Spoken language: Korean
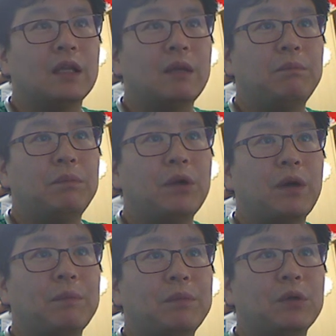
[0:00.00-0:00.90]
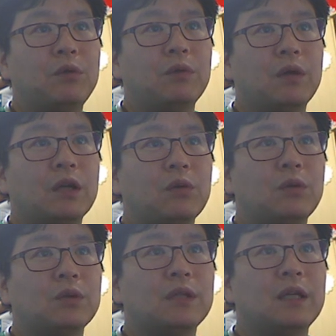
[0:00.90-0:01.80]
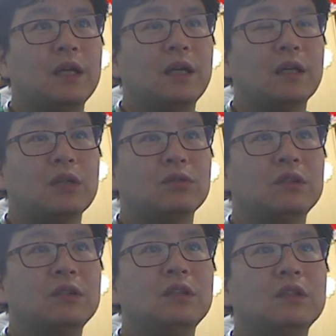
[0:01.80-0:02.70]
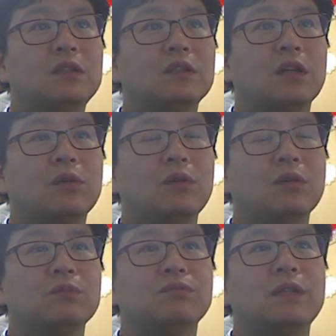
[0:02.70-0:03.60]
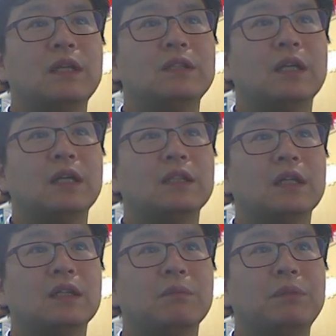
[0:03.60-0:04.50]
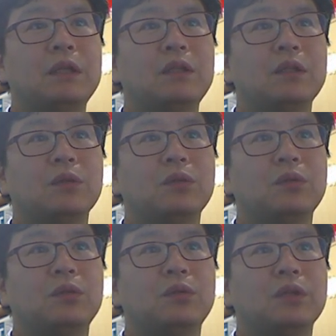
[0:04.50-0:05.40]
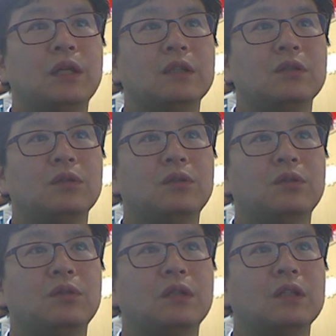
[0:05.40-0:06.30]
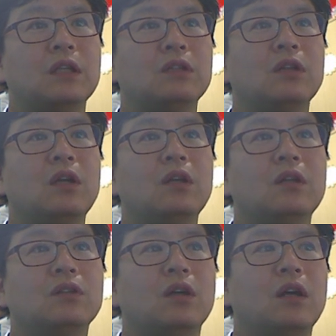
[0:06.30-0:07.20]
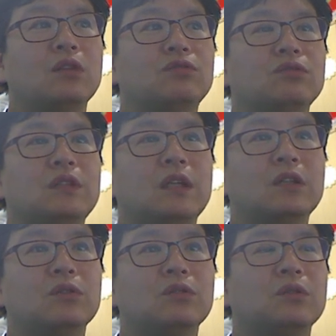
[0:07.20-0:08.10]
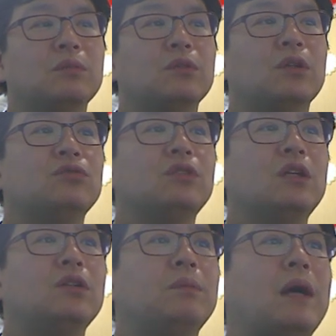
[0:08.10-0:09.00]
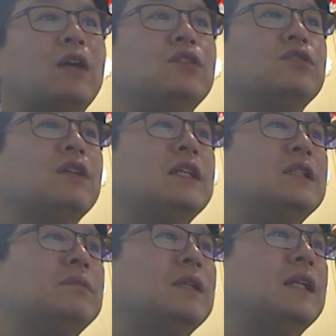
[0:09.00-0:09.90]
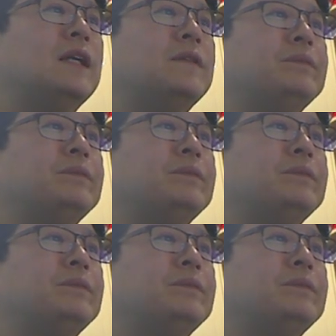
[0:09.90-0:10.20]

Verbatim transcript: 이 뼈와 비골과 경골 사이가 계속 끈득끈득하고 좀 불안정하다. 그럼 핀을 이렇게 해서 이렇게 해서 한 아, 두세 개 정도 어, 추가로 박을 수가 있습니다.